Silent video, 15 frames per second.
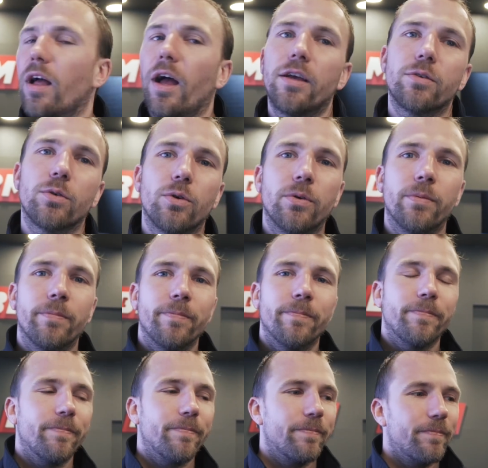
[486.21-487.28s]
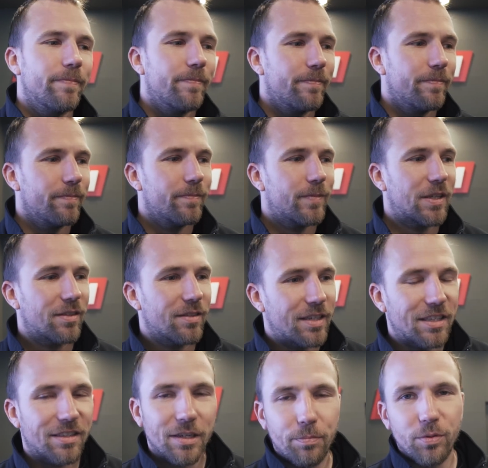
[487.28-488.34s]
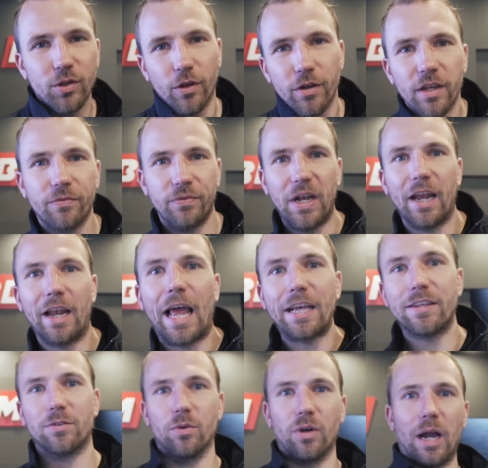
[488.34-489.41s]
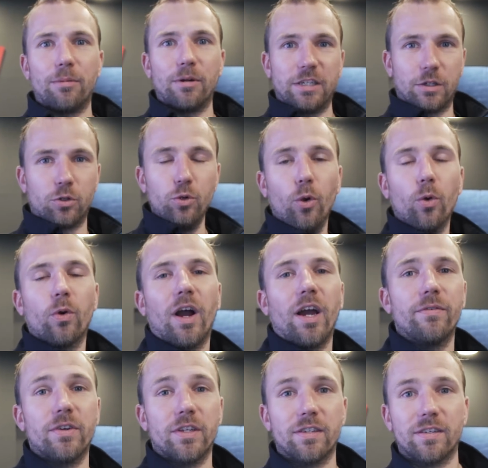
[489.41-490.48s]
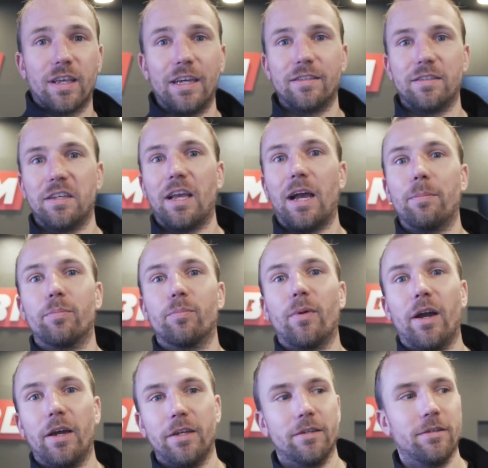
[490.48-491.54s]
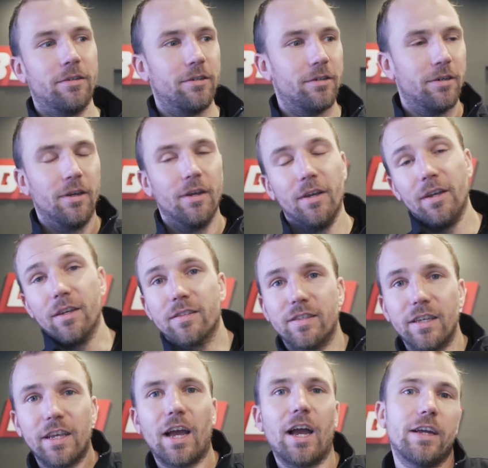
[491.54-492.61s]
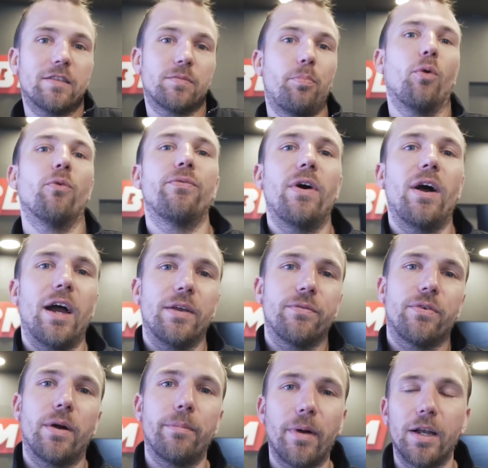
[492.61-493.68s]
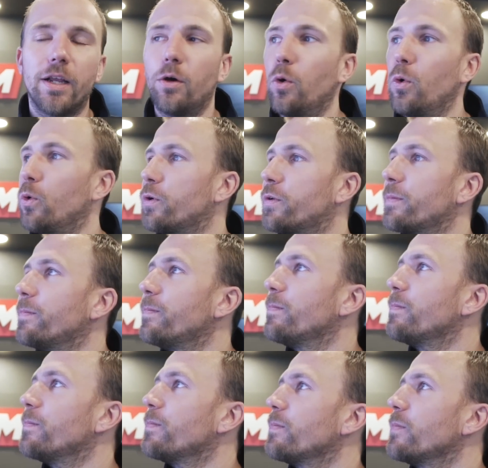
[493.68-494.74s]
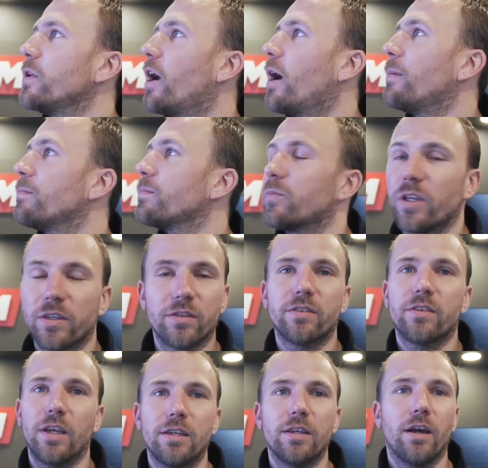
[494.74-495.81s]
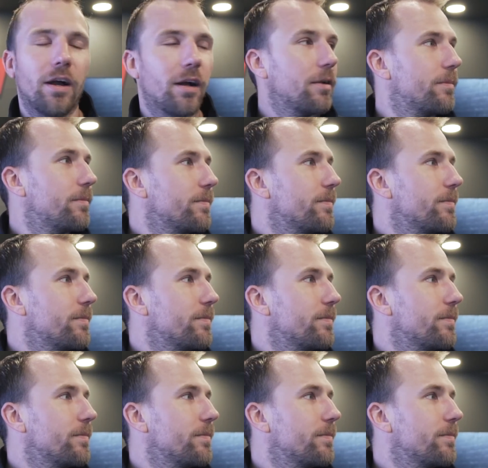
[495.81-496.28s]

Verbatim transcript: Also das ist jetzt nicht besonders viel an Leistung, aber die Kühlung einfach. Das heißt, ich habe meine Sicherheitspuffer einfach mal erhöht. Ja, das ist genial.